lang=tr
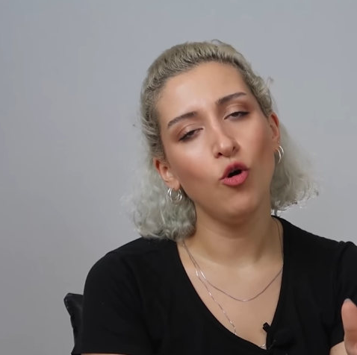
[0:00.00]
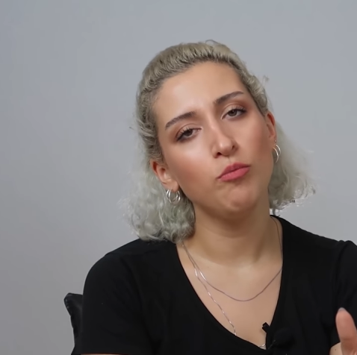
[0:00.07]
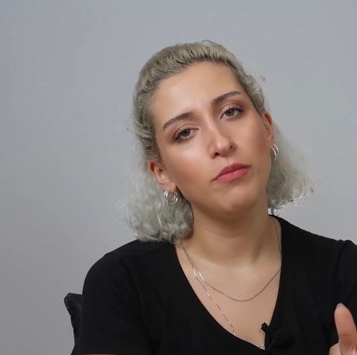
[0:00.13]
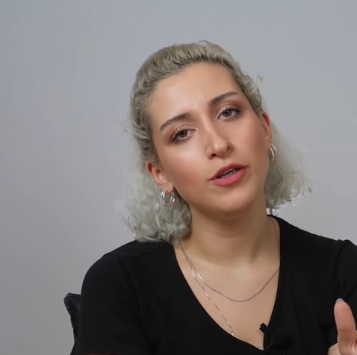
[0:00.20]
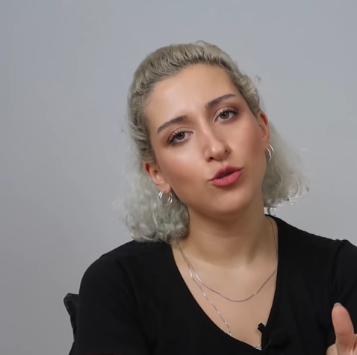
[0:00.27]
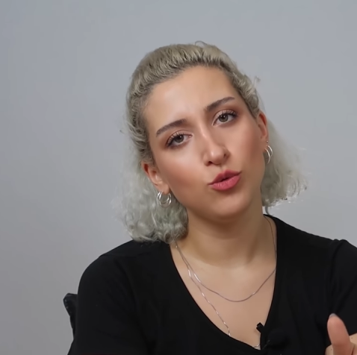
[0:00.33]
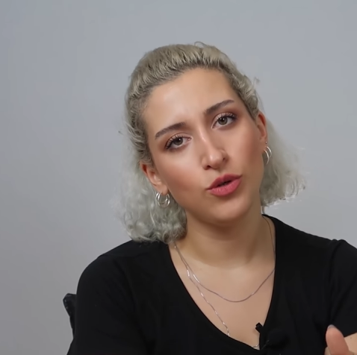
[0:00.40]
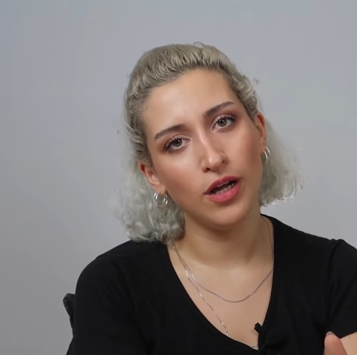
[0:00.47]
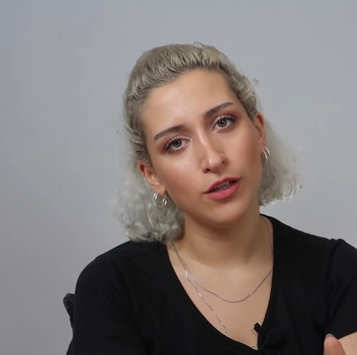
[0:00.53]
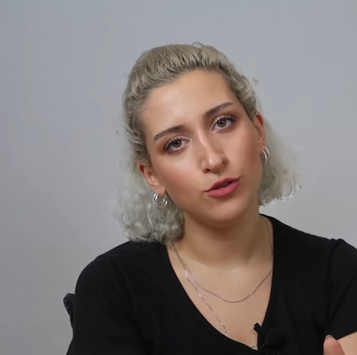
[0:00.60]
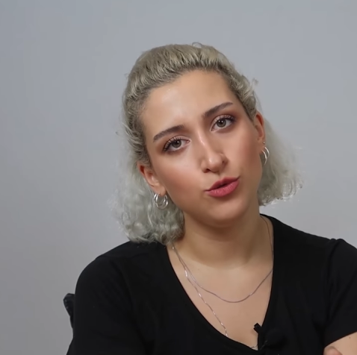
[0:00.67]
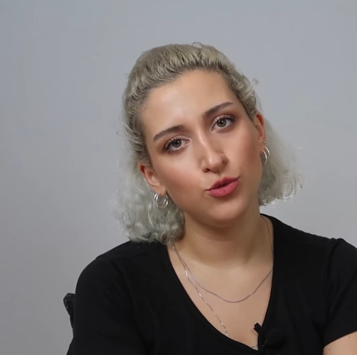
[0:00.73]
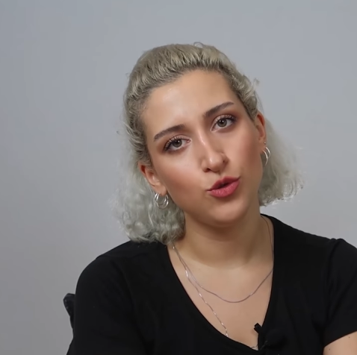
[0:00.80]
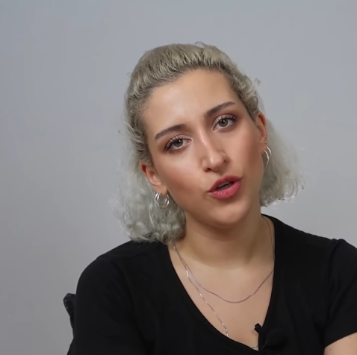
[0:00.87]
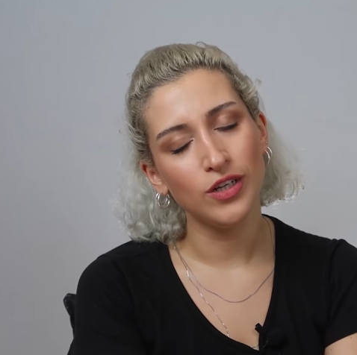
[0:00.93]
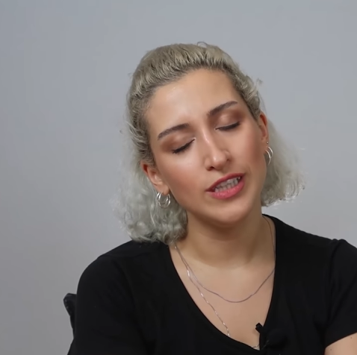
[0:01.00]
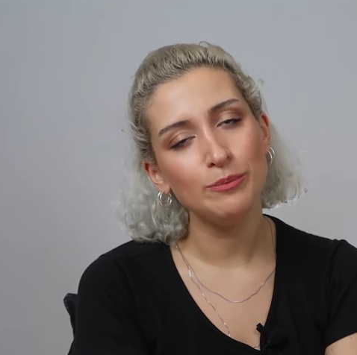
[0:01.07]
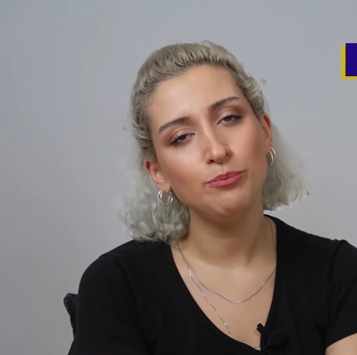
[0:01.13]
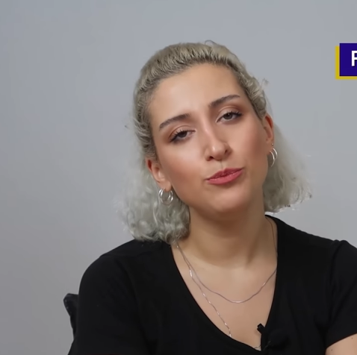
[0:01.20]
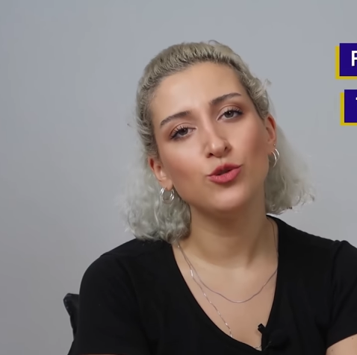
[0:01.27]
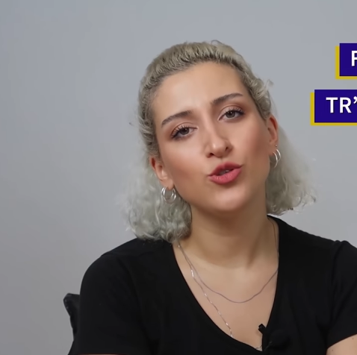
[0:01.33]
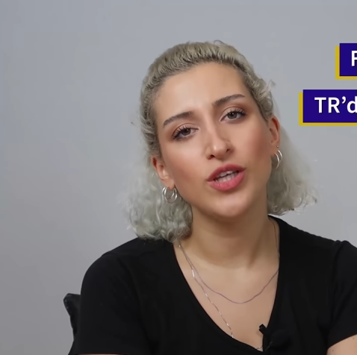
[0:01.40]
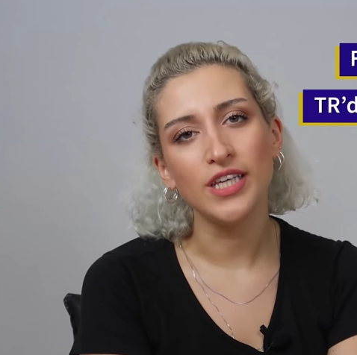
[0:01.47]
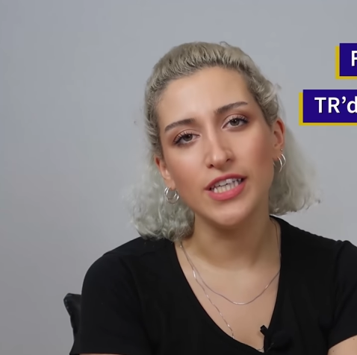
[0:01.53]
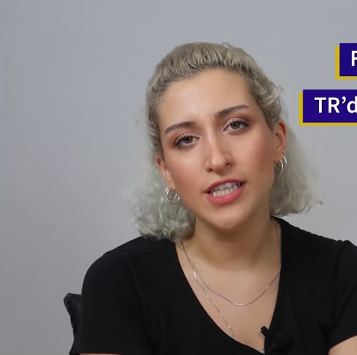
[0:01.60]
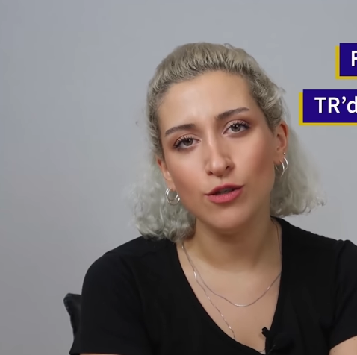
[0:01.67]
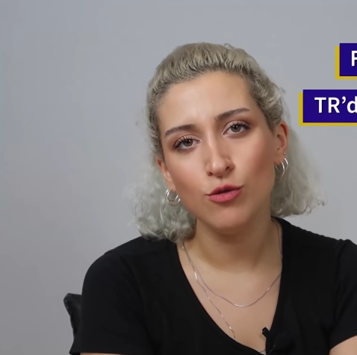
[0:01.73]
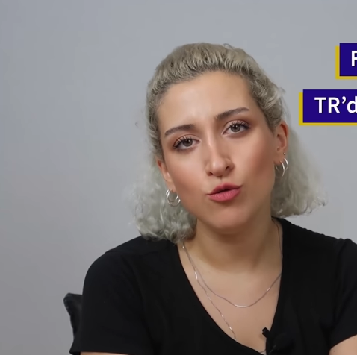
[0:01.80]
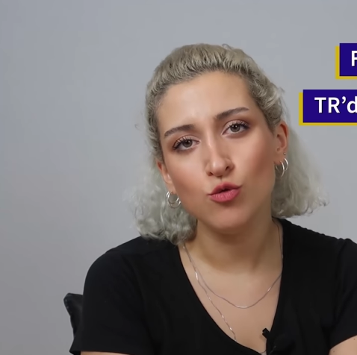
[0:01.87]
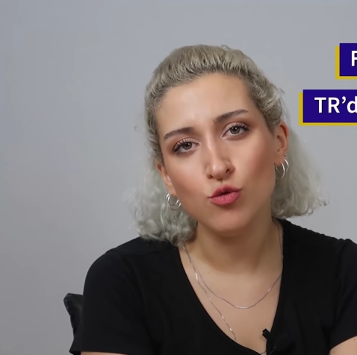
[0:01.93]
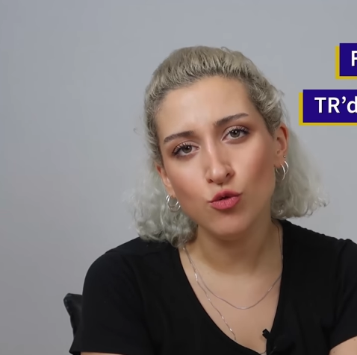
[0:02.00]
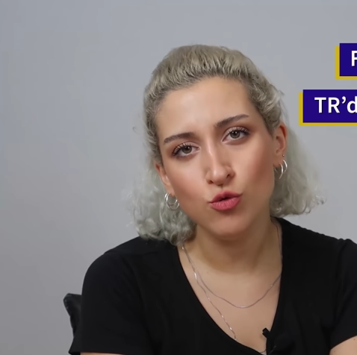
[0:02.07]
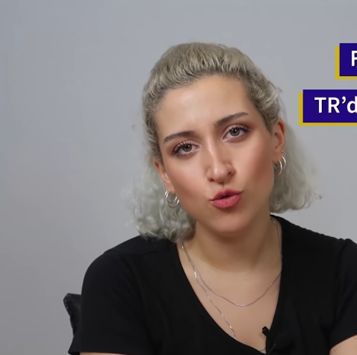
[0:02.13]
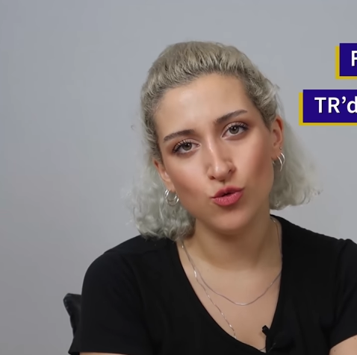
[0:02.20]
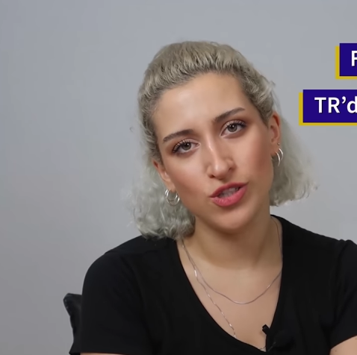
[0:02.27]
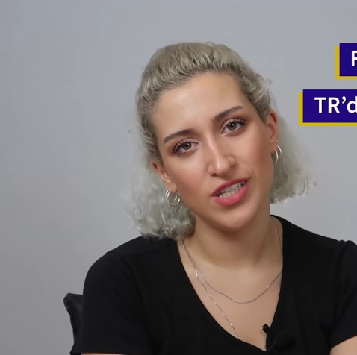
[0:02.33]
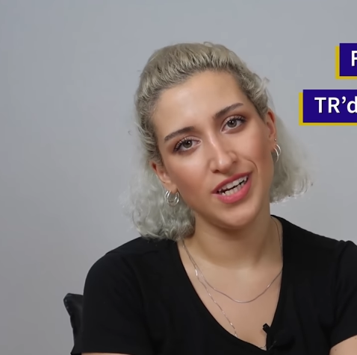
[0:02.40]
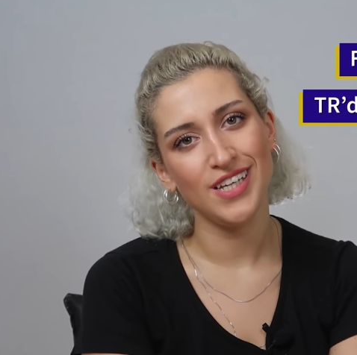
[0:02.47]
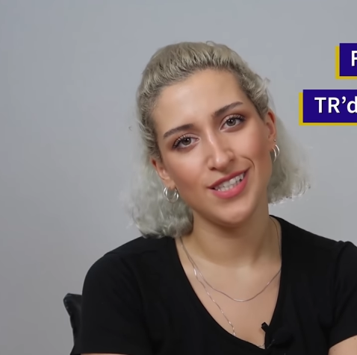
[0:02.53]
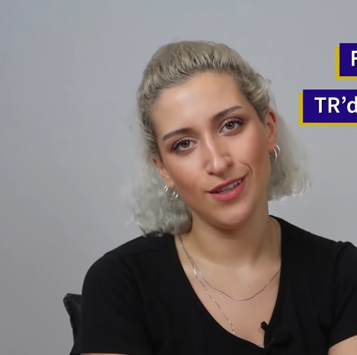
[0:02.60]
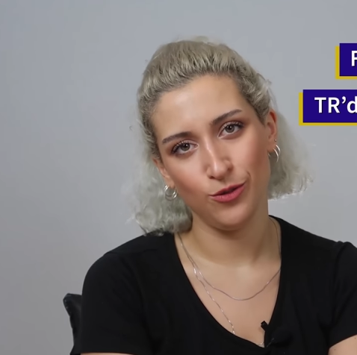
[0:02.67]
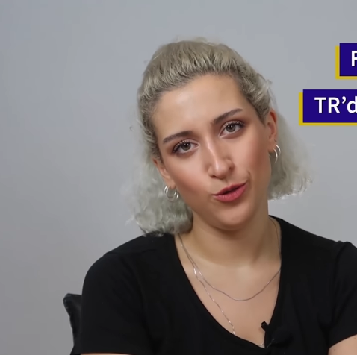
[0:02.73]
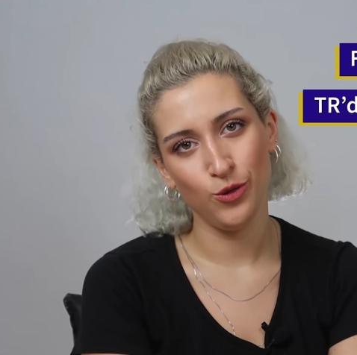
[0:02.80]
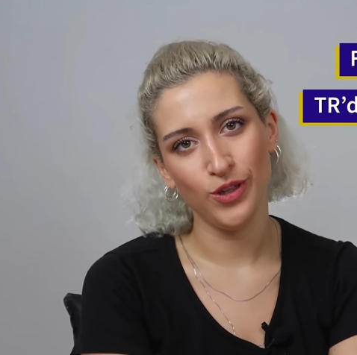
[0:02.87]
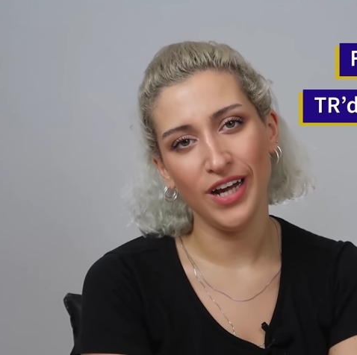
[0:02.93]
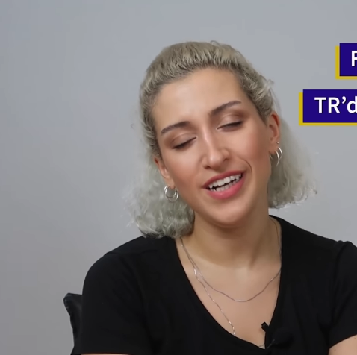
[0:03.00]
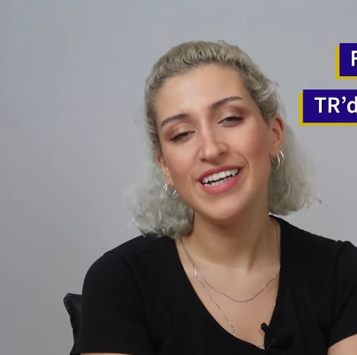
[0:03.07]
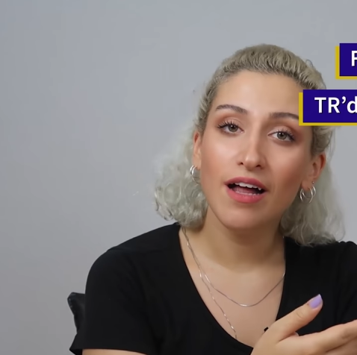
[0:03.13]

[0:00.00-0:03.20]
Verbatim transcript: 15-16 euroya alıp burada 200-300 liraya satıyorlar.